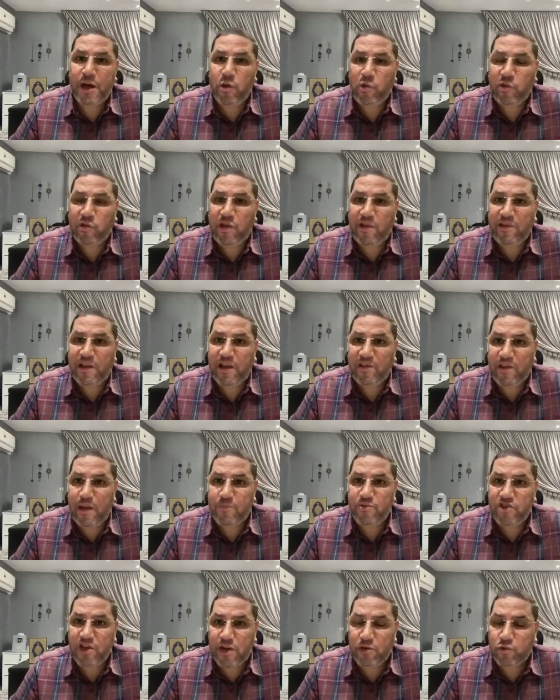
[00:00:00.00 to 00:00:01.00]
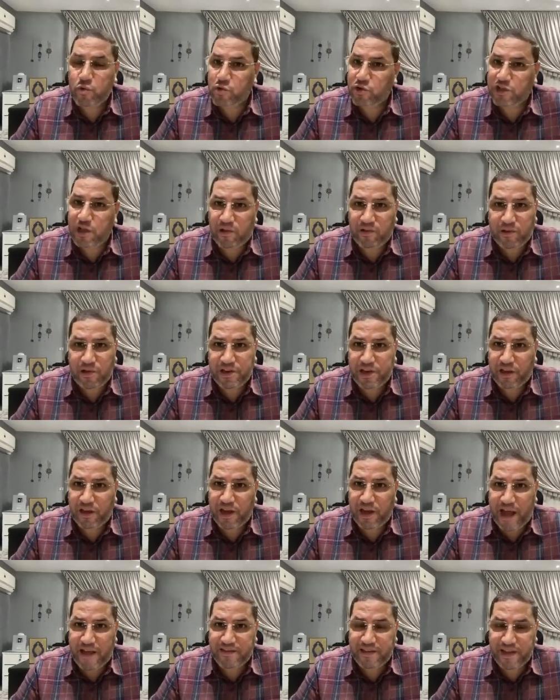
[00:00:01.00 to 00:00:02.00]
الاستاذ عصام شلتوت يا
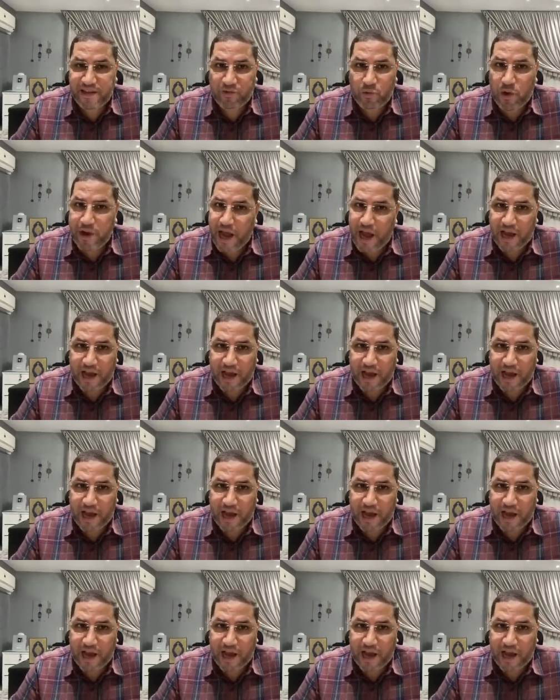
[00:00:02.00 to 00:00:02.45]
صديقي العزيز وانا